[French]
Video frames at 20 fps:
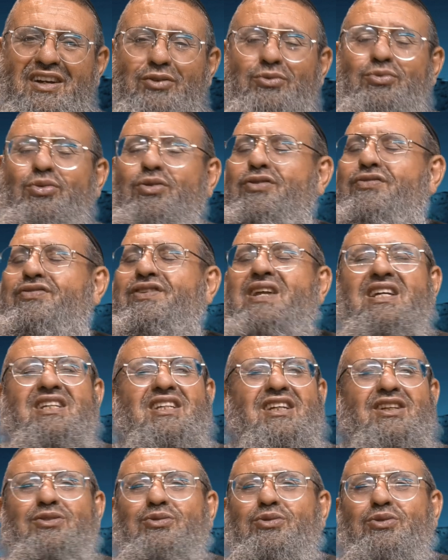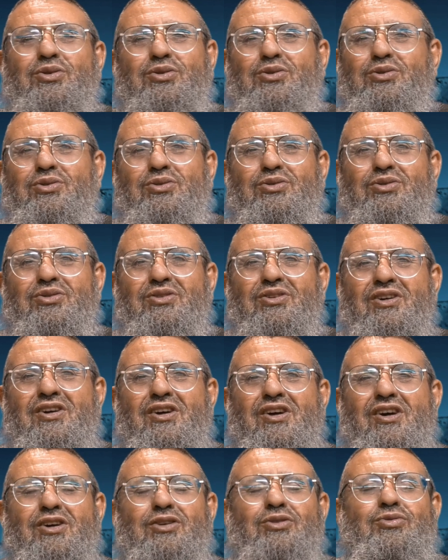Tout le village était heureux.
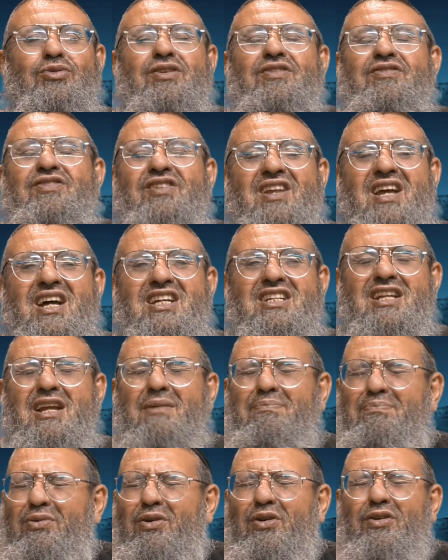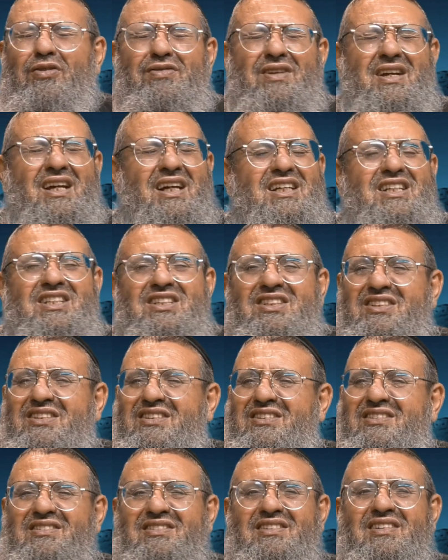Tout le village, les pauvres, les
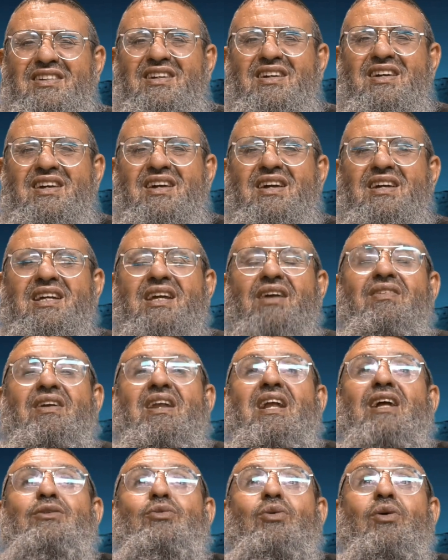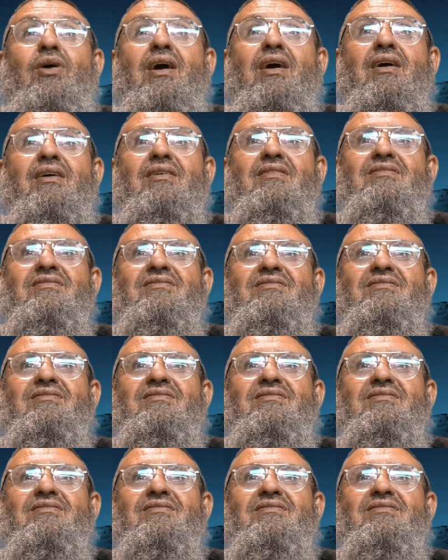riches. Il y avait la Torah.